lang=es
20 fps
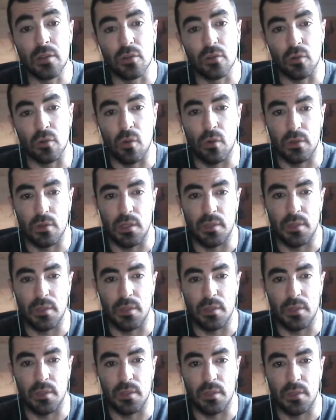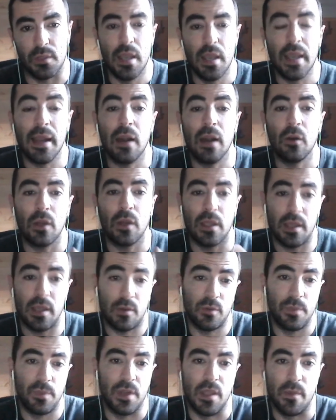traer sus juegos a España era lo
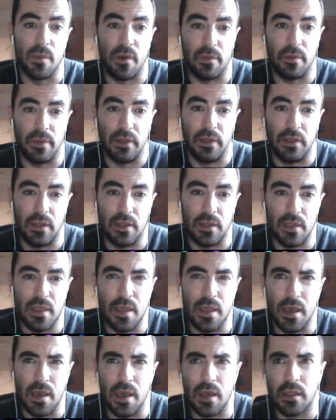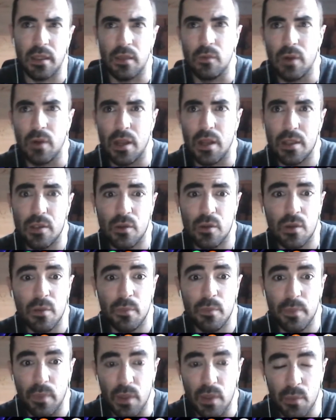que hacíamos principalmente. De hace un
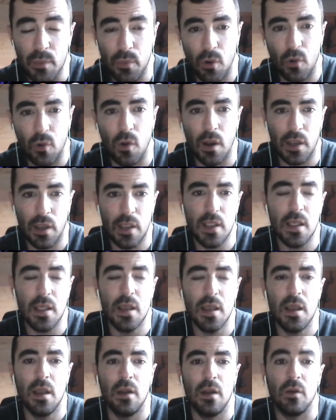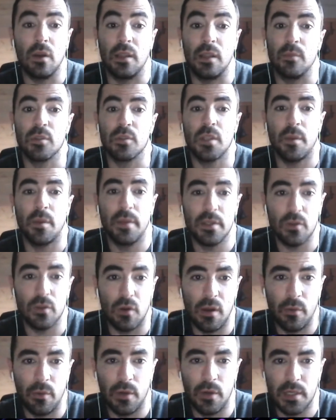año y, poco aquí, lo que hacemos
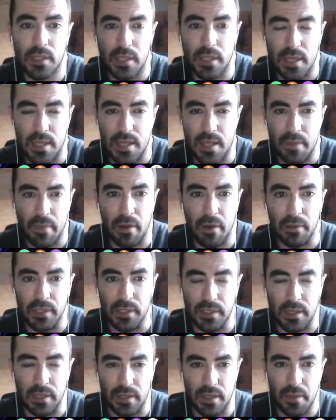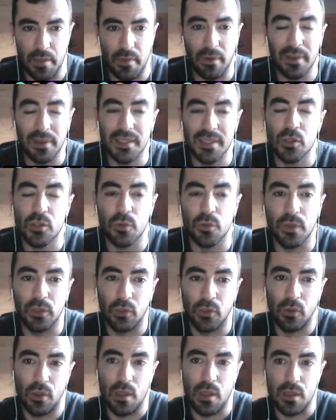también son labores de, publisher, de publisher
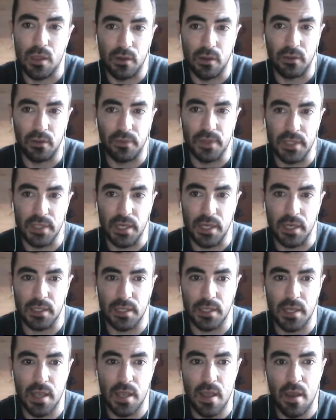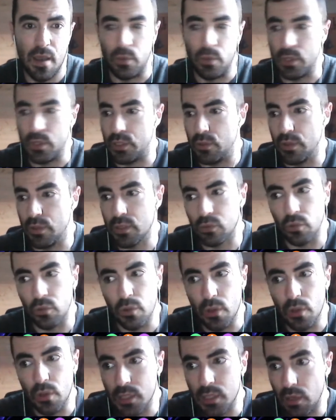sobre todo de ediciones físicas. Pues si un
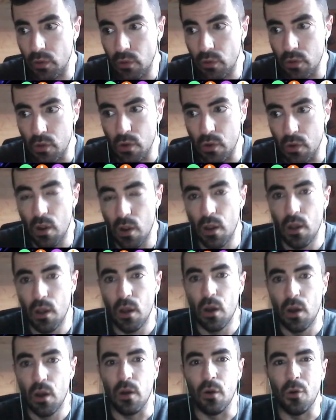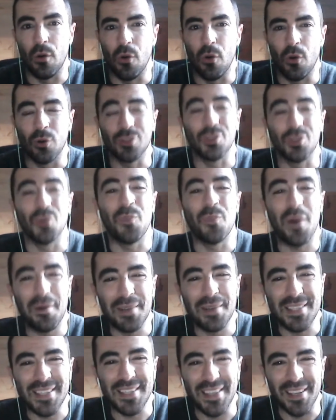estudio de desarrollo o
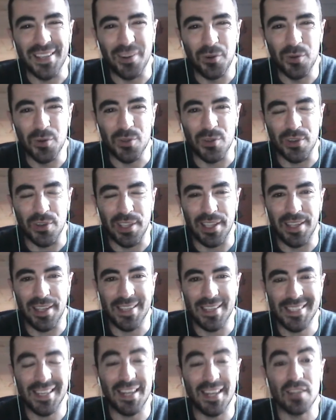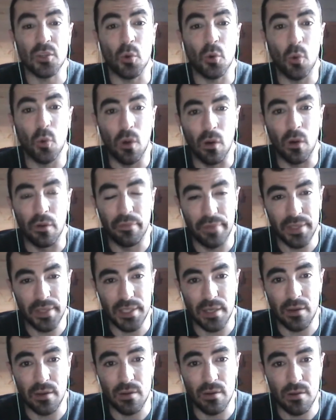otro publisher incluso quiere sacar su juego en
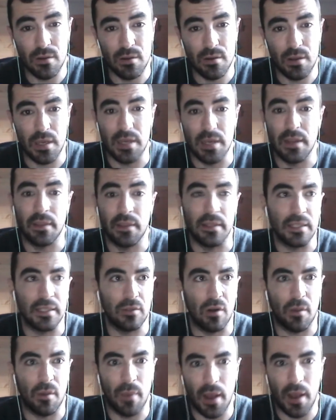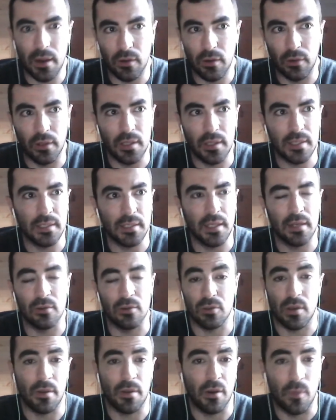físico y necesita una mano,
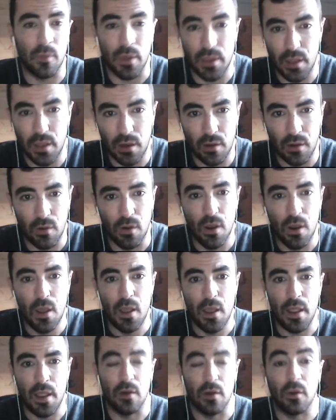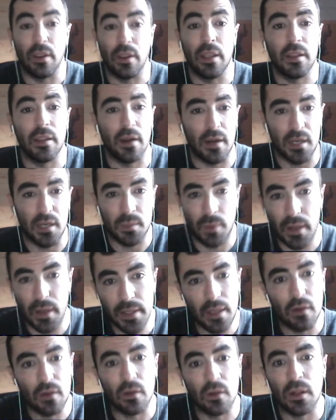necesita, no sabe cómo hacerlo, eh, lo quiere traer a
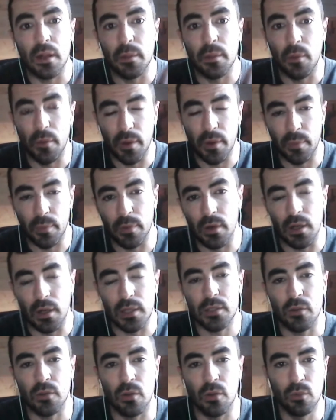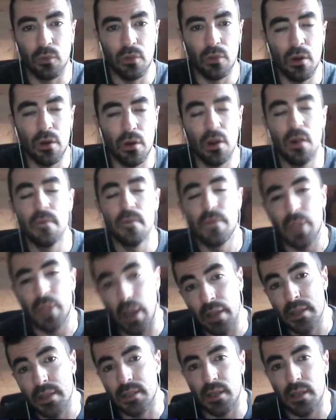España, lo quiere mover por el resto del mundo,
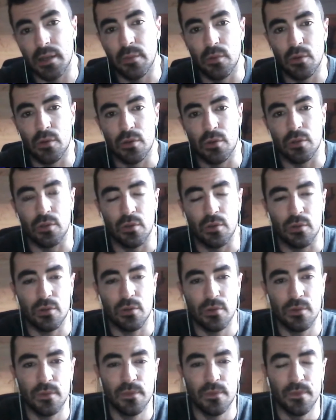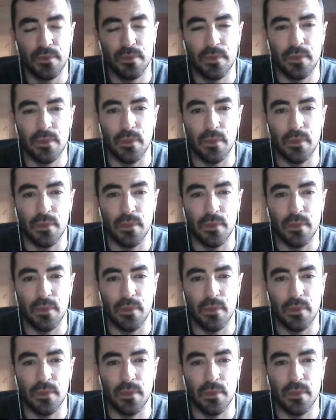ahí estaremos nosotros.